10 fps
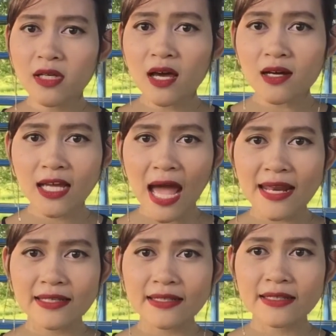เลิกกั
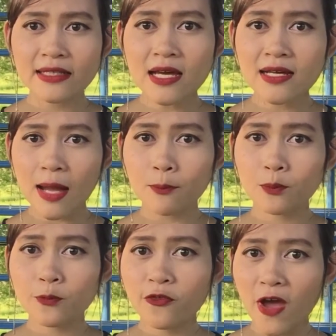นเลิกกับ
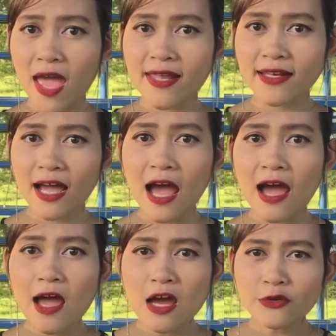แฟนนะคะ
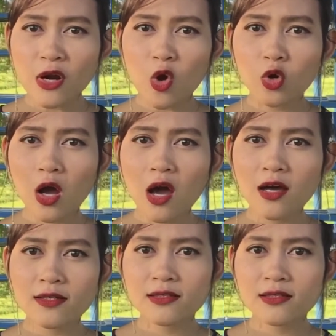เราก็